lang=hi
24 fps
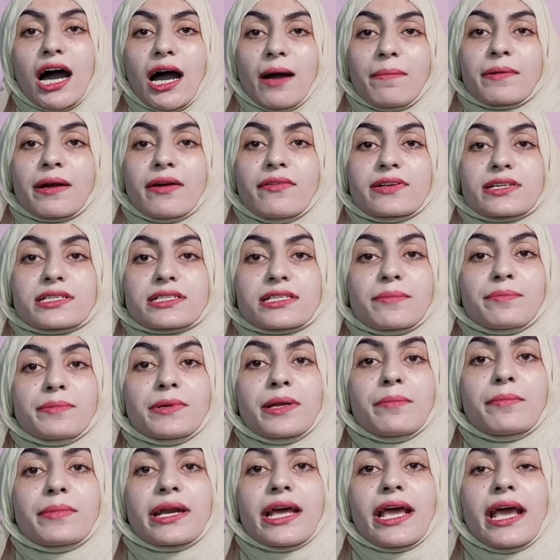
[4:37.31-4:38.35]
आपका व्हाट्सअप
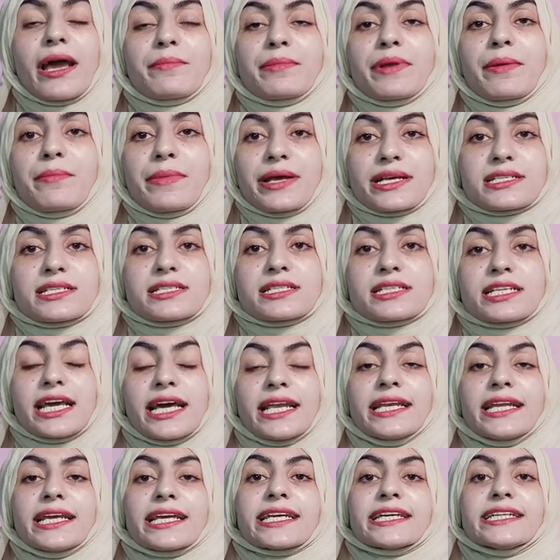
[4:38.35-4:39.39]
नंबर है हमने मैसेज किया
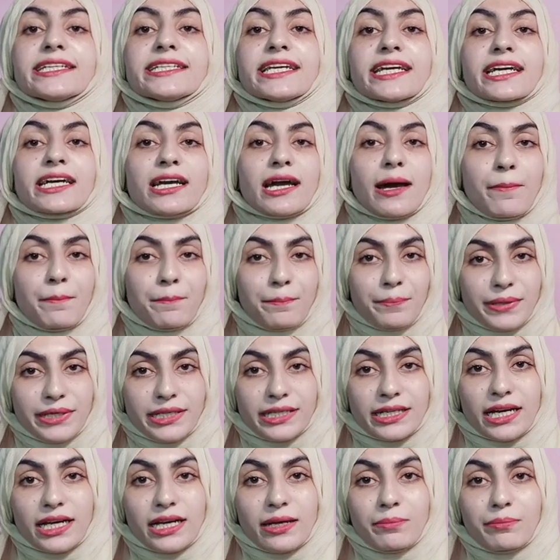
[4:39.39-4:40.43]
लेकिन ये
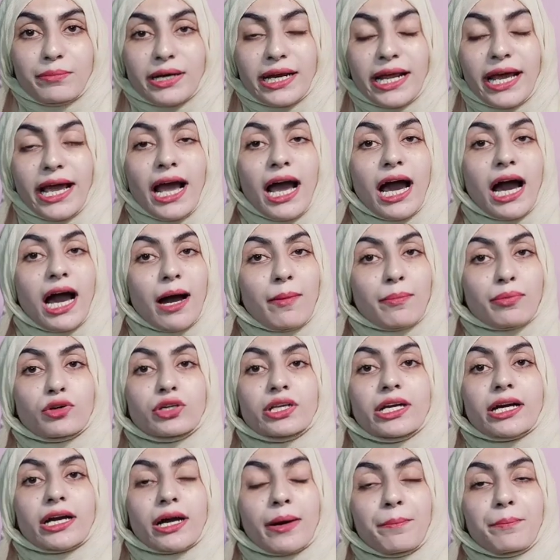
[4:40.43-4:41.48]
कंपनी का नंबर है आपको
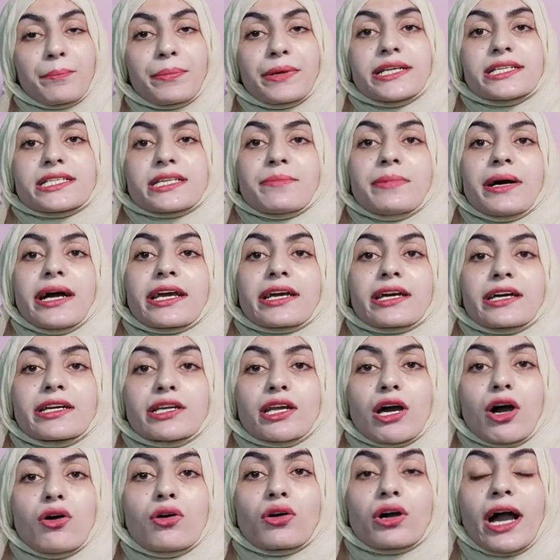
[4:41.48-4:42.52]
ये कंपनी से बाय
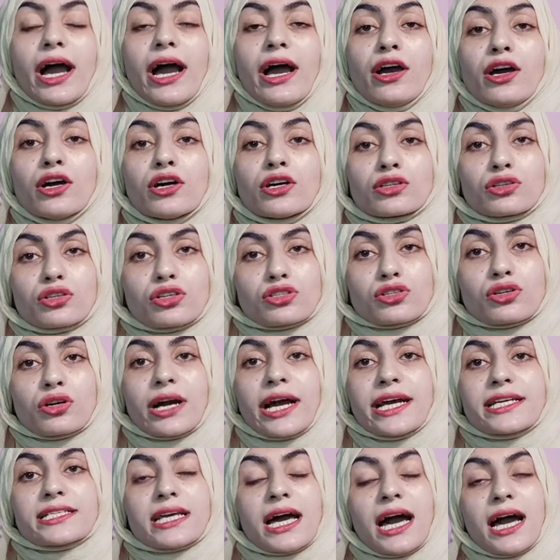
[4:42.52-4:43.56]
करना होगा तो सो
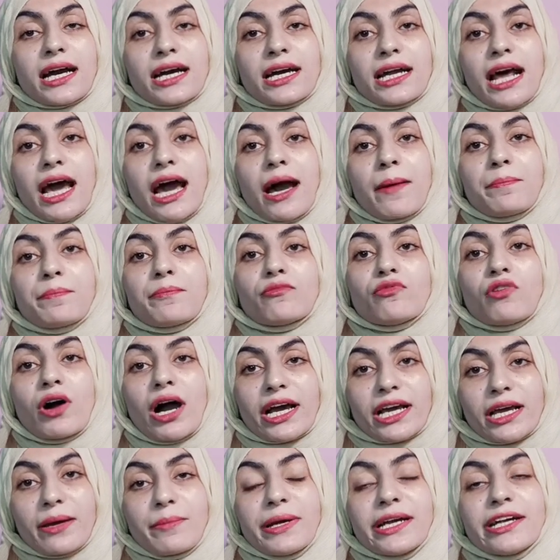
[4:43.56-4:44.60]
गाइज़ अगर आप
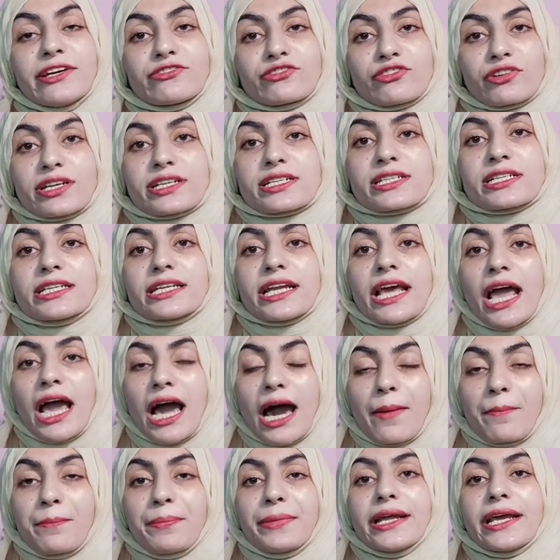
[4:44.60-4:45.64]
वाकई में इंटरेस्टेड हैं
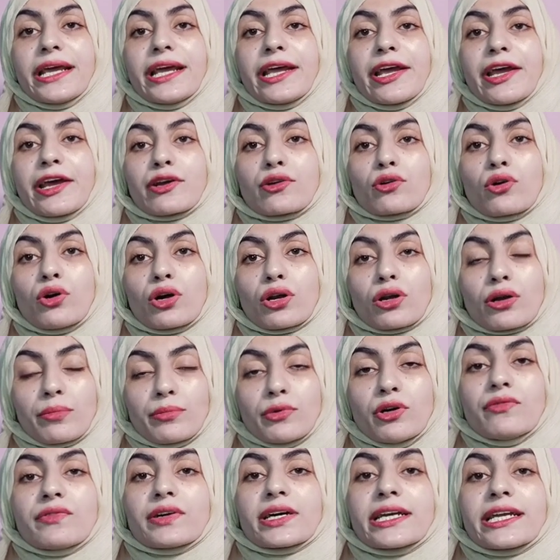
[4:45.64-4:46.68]
अपने हेयर को
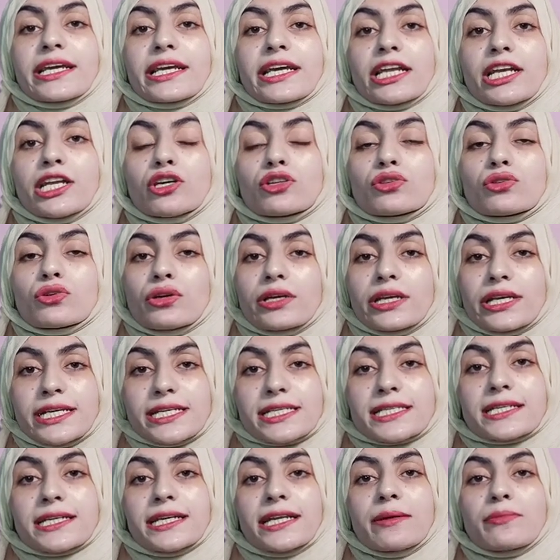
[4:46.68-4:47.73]
रिमूव करने के लिए तो
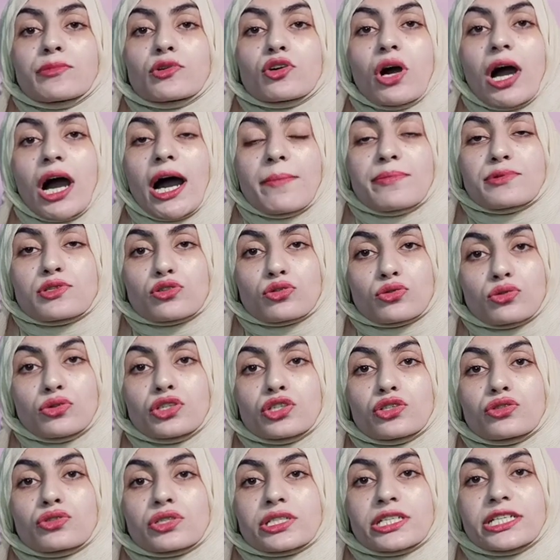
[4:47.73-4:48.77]
इस क्रीम को आप
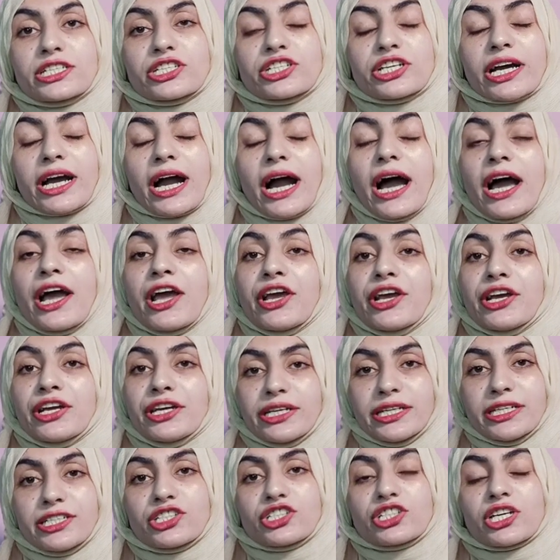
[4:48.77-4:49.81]
ज़रूर चूज कीजिएगा
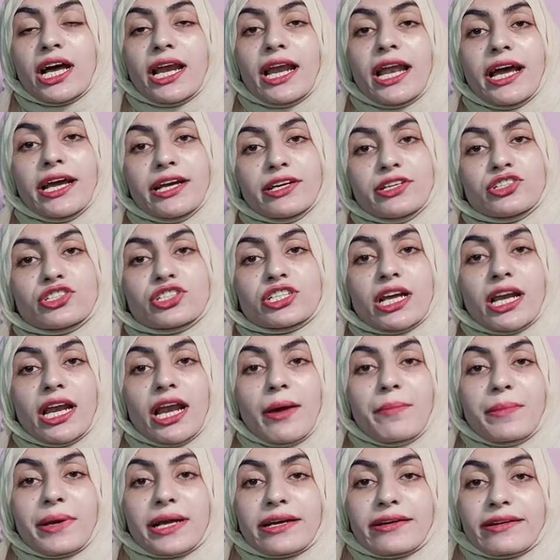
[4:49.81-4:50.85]
इनशाला
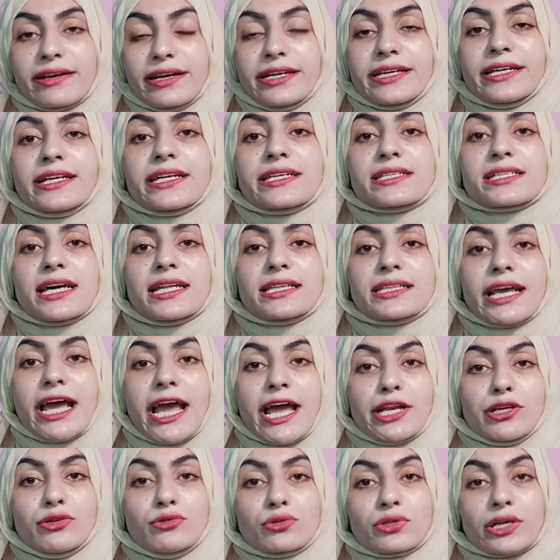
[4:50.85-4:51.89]
इनशाला मैं गारंटी के साथ
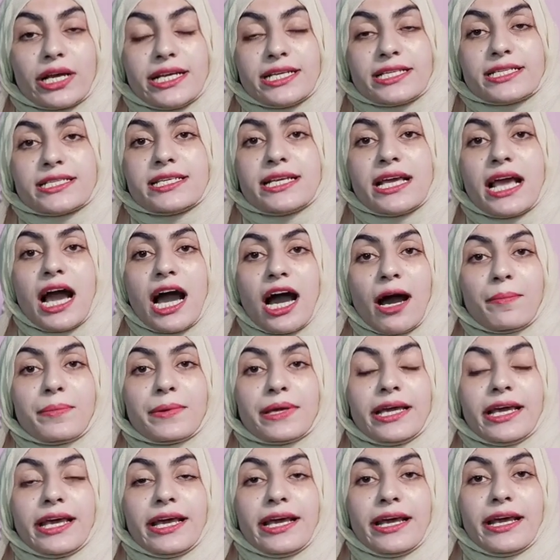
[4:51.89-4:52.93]
कह रही हूँ कि इससे
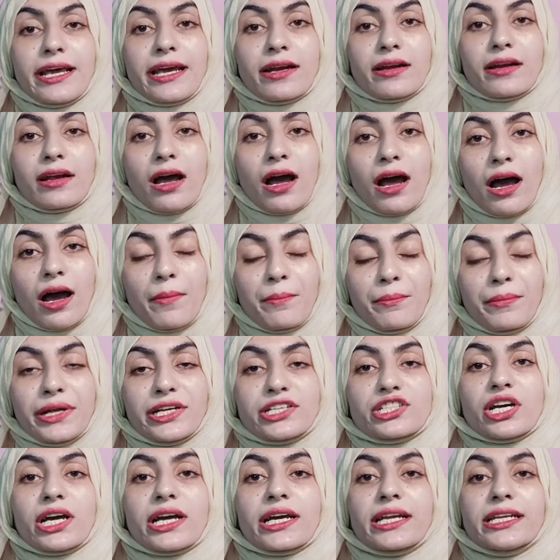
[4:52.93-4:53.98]
आपके हेयर
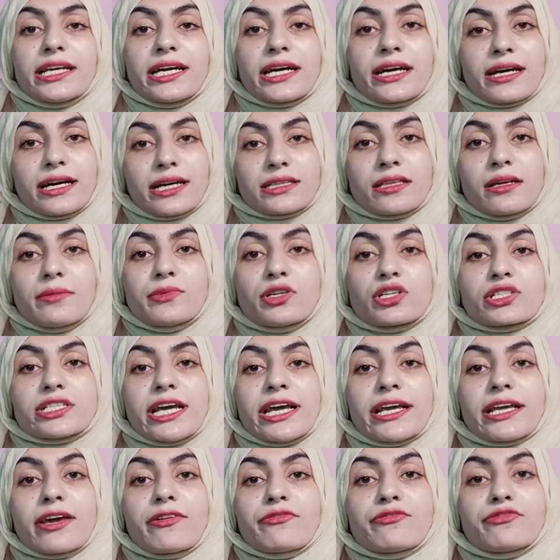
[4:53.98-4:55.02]
हमेशा के लिए ख़त्म हो
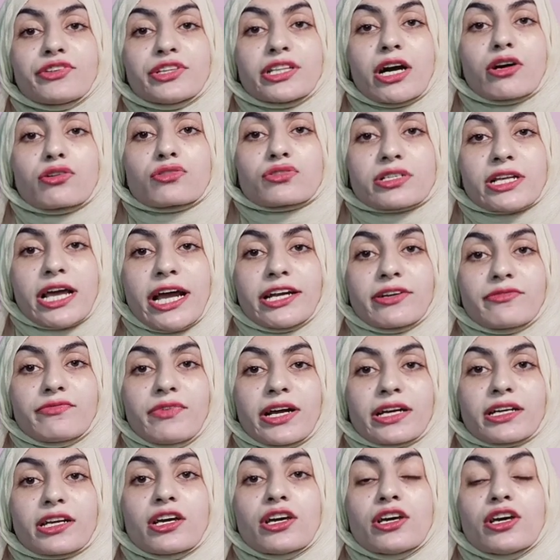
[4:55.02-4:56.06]
जाएंगे विदाउट साइड
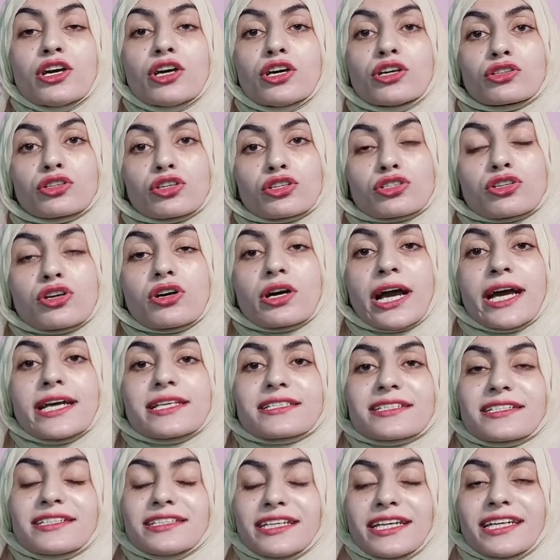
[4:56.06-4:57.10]
इफेक्ट तो सो
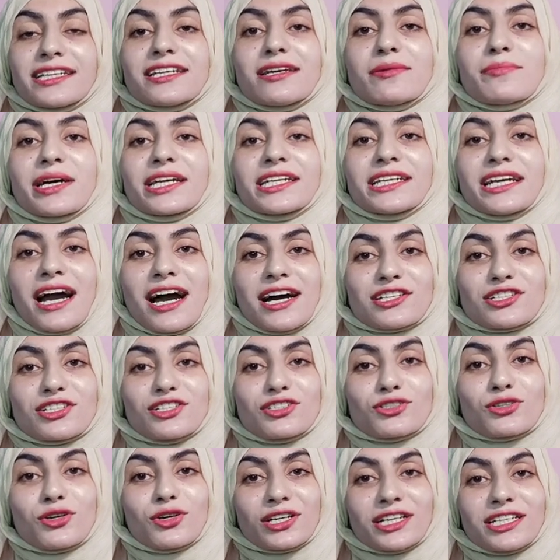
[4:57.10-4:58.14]
गाइज ये थी हमारी आज
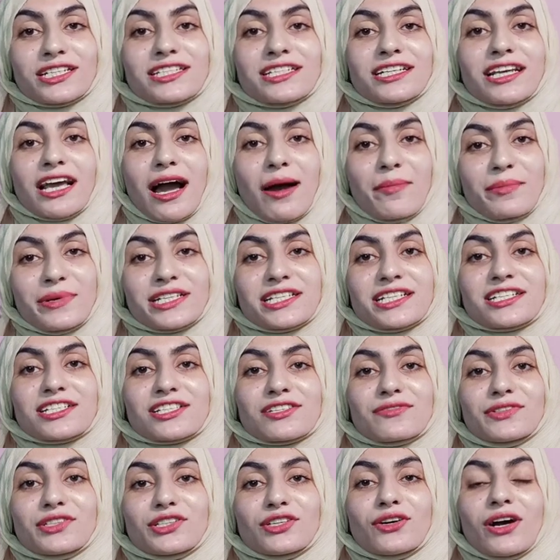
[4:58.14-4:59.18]
की छोटी सी अमेजिंग
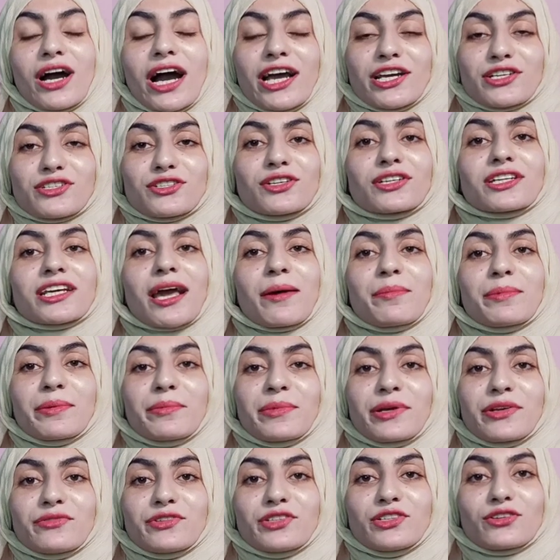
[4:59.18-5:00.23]
सी वीडियो आई श्योर कि आपने
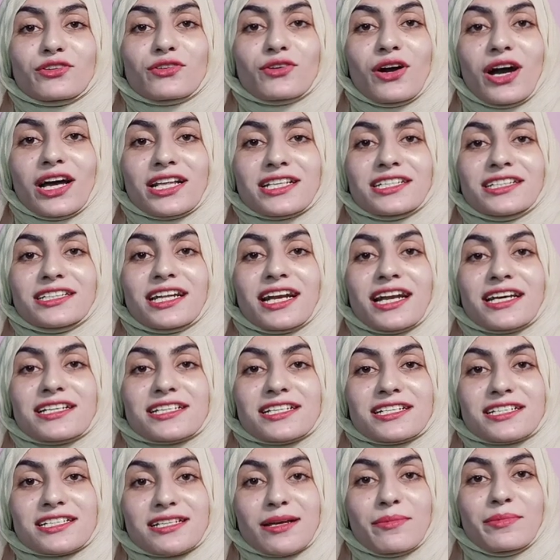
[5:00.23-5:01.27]
मेरी वीडियो को अच्छी तरह
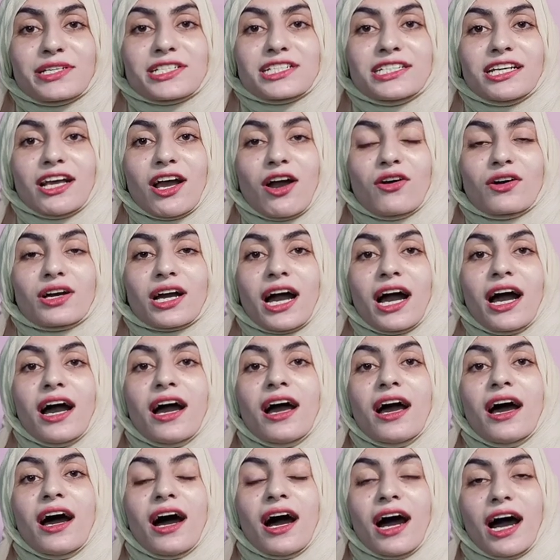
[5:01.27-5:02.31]
से समझ लिया होगा
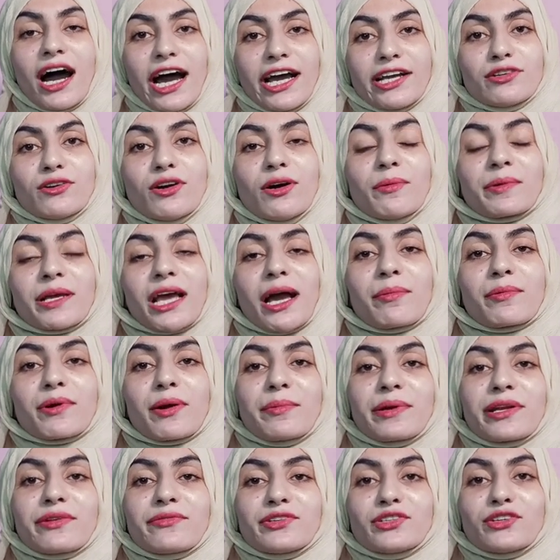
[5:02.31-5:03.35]
आई होप कि
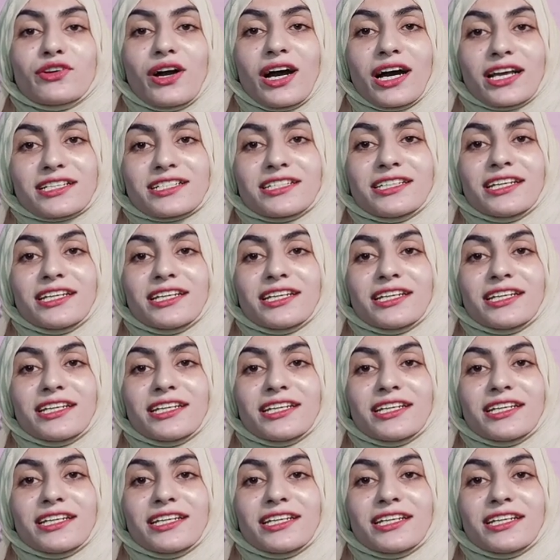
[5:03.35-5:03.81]
आपको मेरी वीडियो अच्छी